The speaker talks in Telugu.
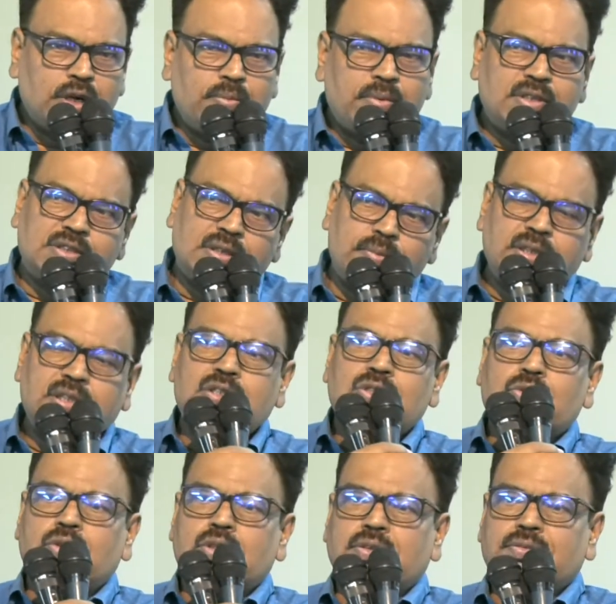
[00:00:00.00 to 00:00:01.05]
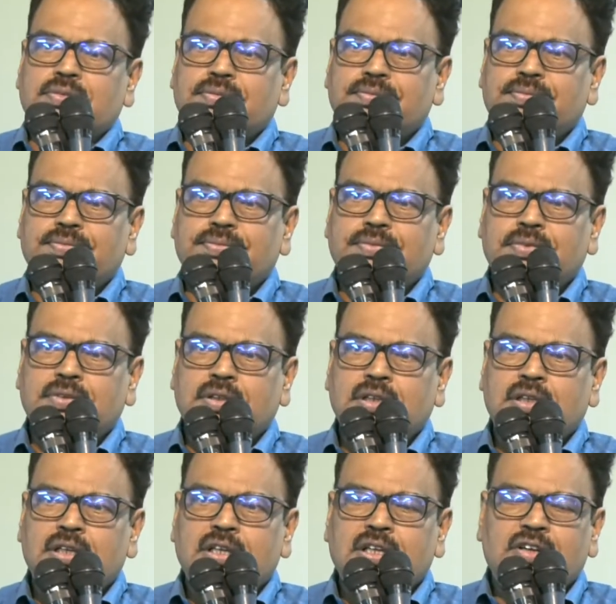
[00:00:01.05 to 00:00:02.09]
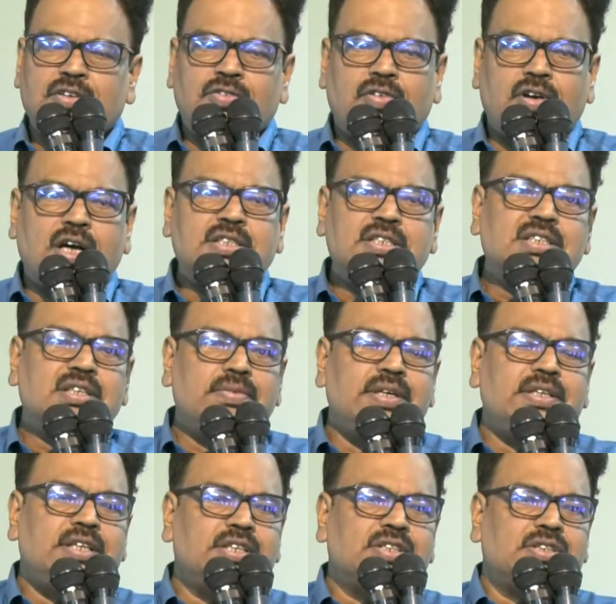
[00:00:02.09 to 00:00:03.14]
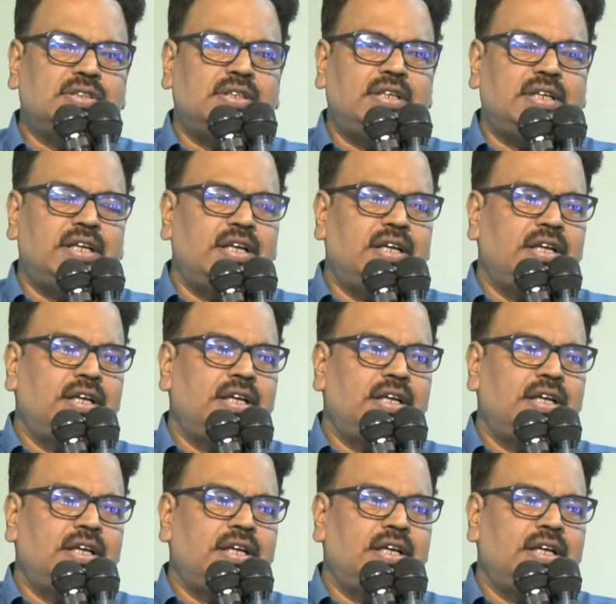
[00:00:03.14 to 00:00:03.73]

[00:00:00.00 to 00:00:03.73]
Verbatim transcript: కూడా మనం సమర్థించుకుంటాం ఫాసిజం ఏం చేస్తుందంటే